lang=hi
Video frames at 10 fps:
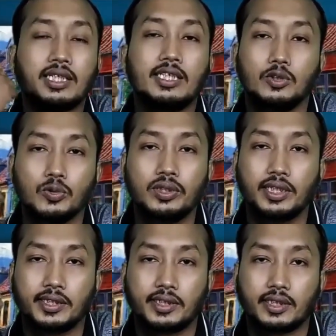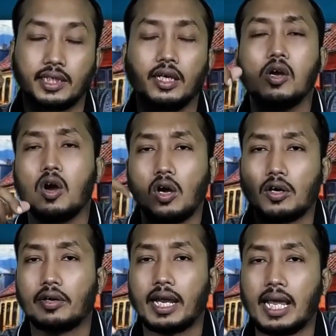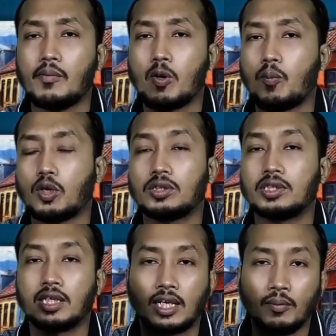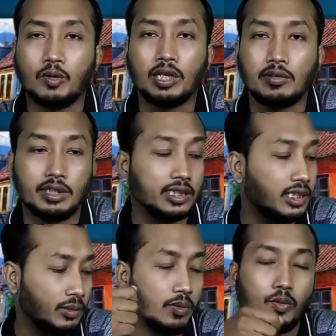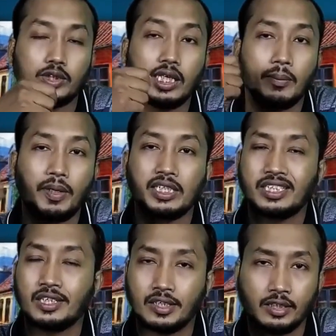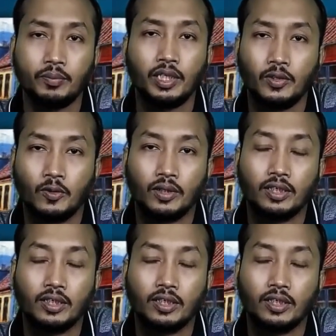आप इसके अंदर यूज नहीं कर सकते हैं और रैम और प्रोसेसर कम होने की वजह से इसमें बहुत सारे एप्लीकेशन रन भी नहीं